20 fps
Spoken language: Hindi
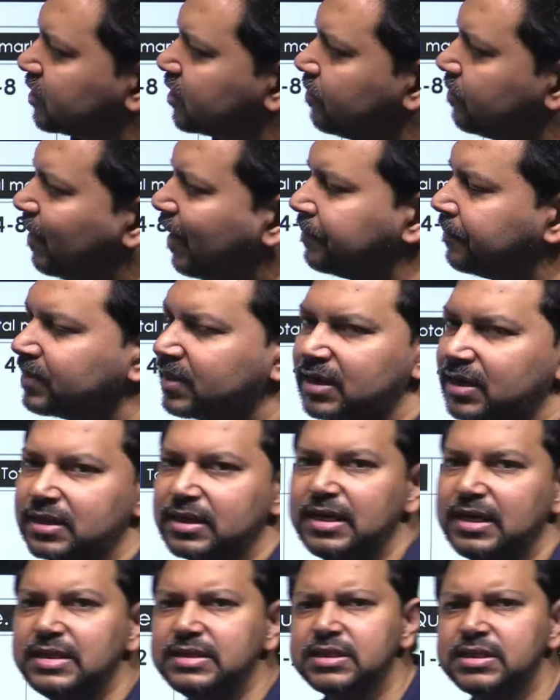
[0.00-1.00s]
की बात करते
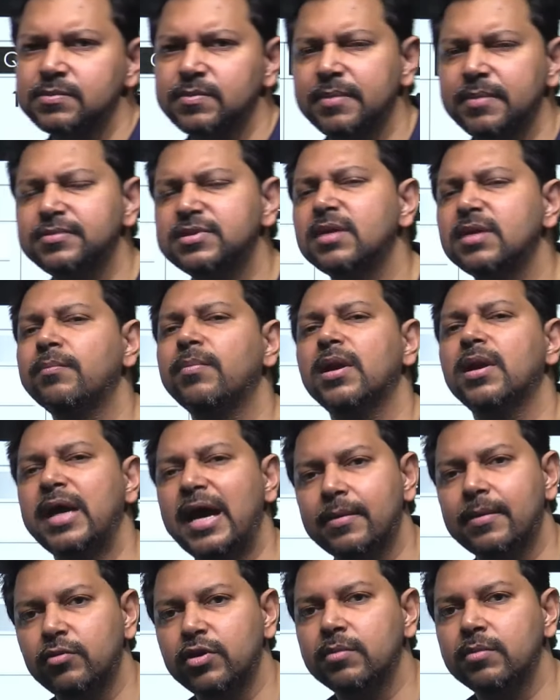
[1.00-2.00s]
हैं जिसमें हम सिंपल
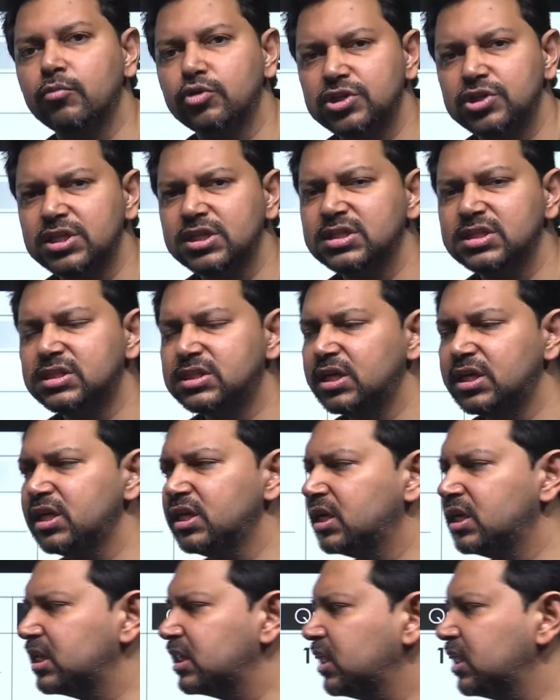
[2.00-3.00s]
हार्मोनिक मोशन की स्टडी
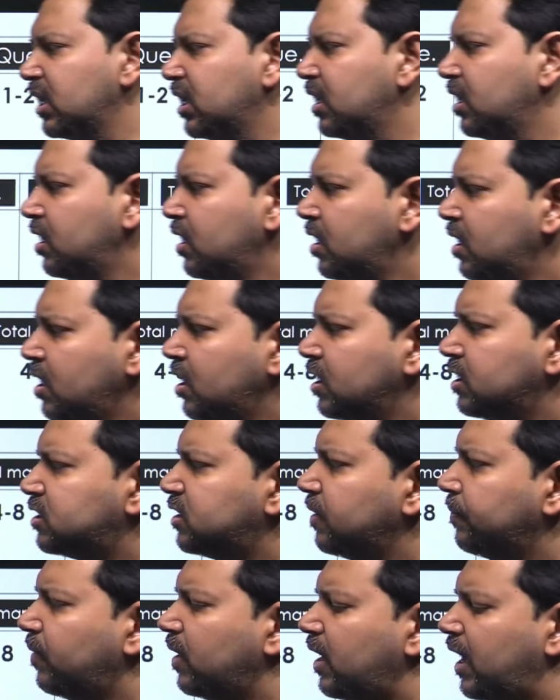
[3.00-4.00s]
करते हैं
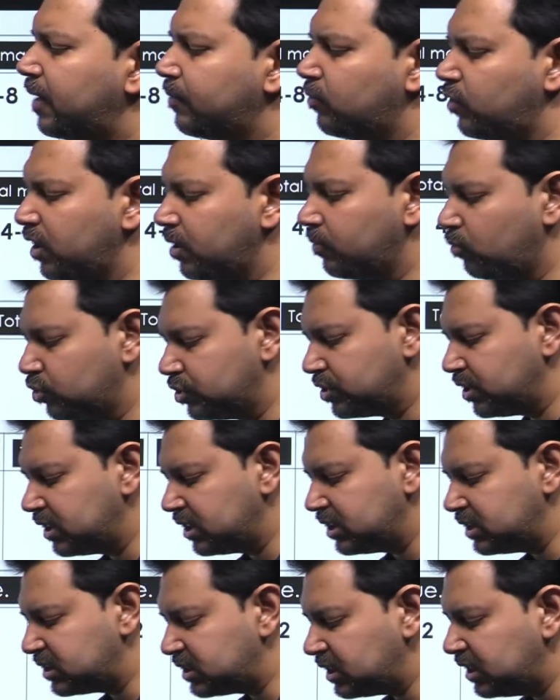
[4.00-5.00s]
सिंपल हार्मोनिक मोशन
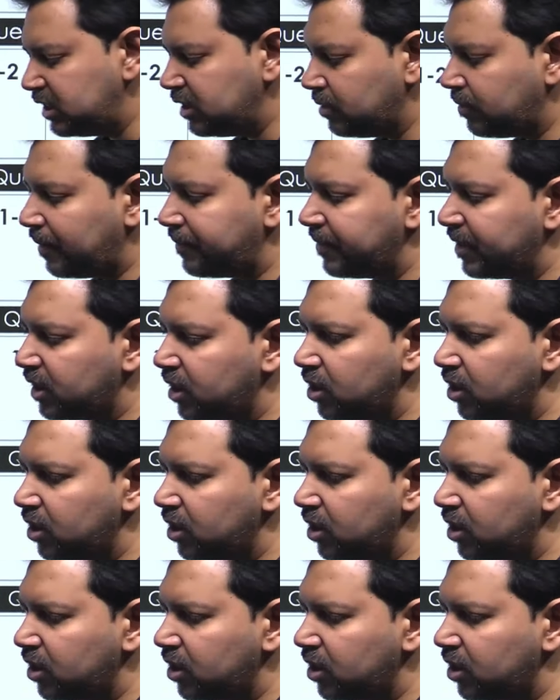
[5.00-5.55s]
की स्टडी जब आपने की